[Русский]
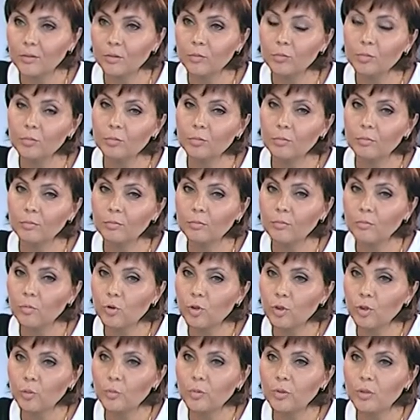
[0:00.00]
Ну,
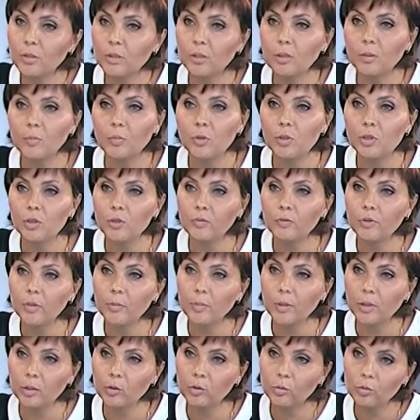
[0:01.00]
может быть, это пищевые
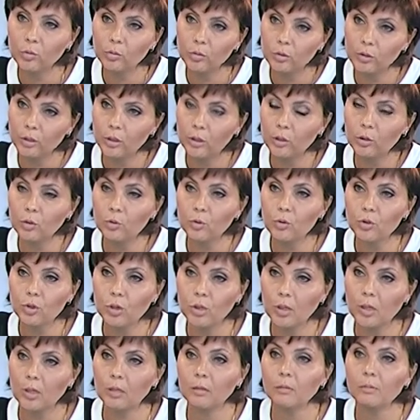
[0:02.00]
продукты,
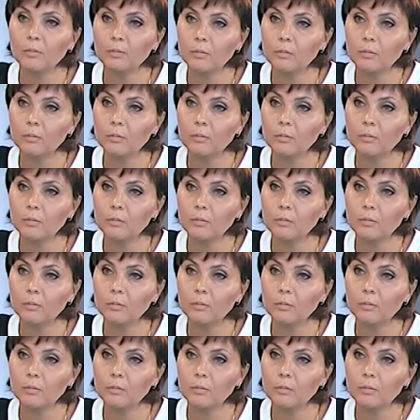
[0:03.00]
игрушки.